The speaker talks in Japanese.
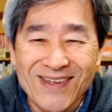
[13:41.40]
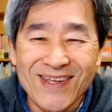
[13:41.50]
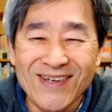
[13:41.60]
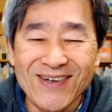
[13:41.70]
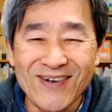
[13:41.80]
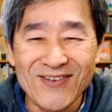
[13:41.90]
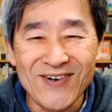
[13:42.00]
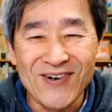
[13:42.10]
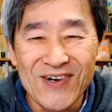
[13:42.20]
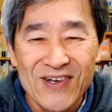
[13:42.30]
っていうこと
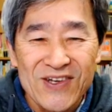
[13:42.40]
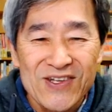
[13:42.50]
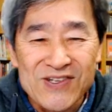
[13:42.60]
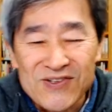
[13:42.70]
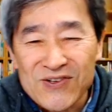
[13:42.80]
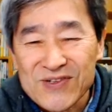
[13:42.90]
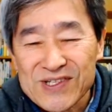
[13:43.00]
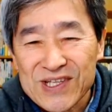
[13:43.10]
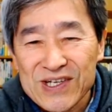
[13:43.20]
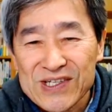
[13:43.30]
をちょっとお
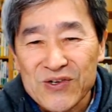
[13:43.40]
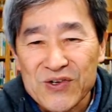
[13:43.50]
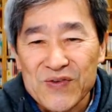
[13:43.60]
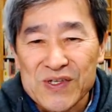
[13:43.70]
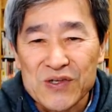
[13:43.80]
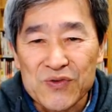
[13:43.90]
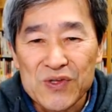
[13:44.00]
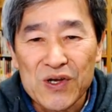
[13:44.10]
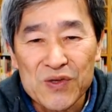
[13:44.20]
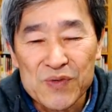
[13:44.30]
伝えしておきますけど
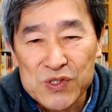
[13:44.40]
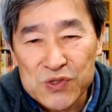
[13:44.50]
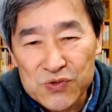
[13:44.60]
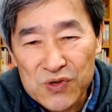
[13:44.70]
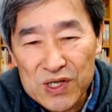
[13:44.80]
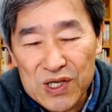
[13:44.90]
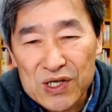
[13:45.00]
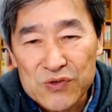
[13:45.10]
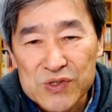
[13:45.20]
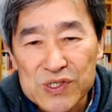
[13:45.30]
だから今収益
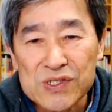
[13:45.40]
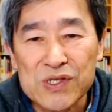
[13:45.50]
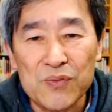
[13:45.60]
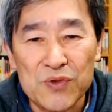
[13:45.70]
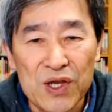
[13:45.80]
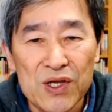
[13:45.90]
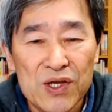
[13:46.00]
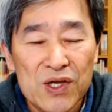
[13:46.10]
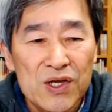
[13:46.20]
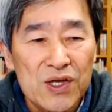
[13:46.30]
化の審査もね、
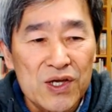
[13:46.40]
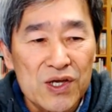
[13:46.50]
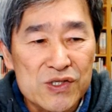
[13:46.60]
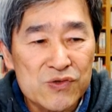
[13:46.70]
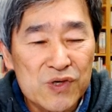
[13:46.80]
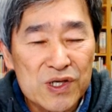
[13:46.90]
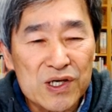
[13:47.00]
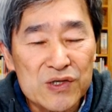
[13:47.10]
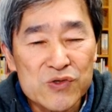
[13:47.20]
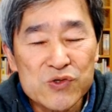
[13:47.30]
え収益
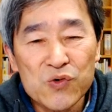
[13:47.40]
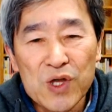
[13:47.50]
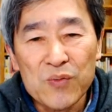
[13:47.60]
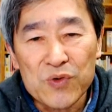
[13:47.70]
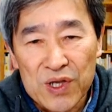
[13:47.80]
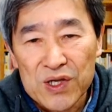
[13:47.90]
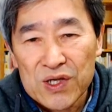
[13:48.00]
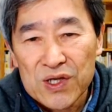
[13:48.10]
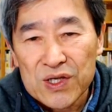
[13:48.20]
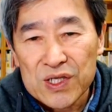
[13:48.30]
化の条件もね
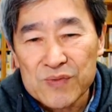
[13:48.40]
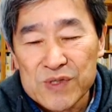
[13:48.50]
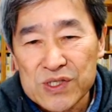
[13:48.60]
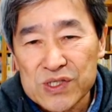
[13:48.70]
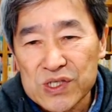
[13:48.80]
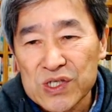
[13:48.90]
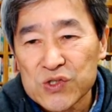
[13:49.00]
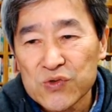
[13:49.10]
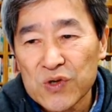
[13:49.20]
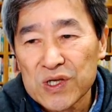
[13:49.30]
厳しいし
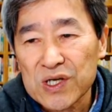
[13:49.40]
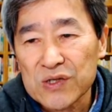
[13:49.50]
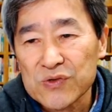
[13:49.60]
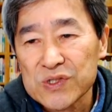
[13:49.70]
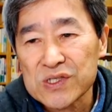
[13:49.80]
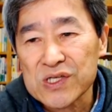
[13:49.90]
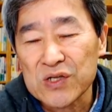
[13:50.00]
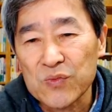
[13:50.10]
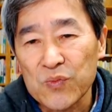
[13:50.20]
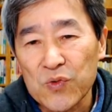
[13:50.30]
収益化の審査
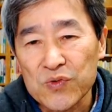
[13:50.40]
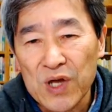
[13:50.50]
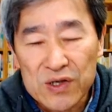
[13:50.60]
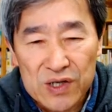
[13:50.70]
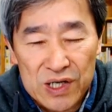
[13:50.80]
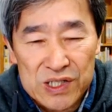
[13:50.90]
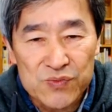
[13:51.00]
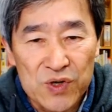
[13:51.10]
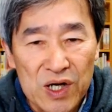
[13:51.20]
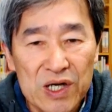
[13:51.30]
にももう何ヶ月
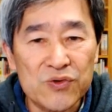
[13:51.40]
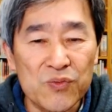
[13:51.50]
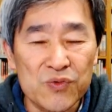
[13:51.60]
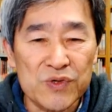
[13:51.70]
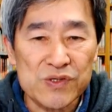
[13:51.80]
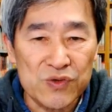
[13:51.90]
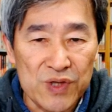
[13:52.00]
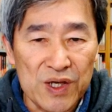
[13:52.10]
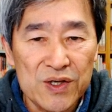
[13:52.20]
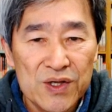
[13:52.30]
もかかると思うんですよね。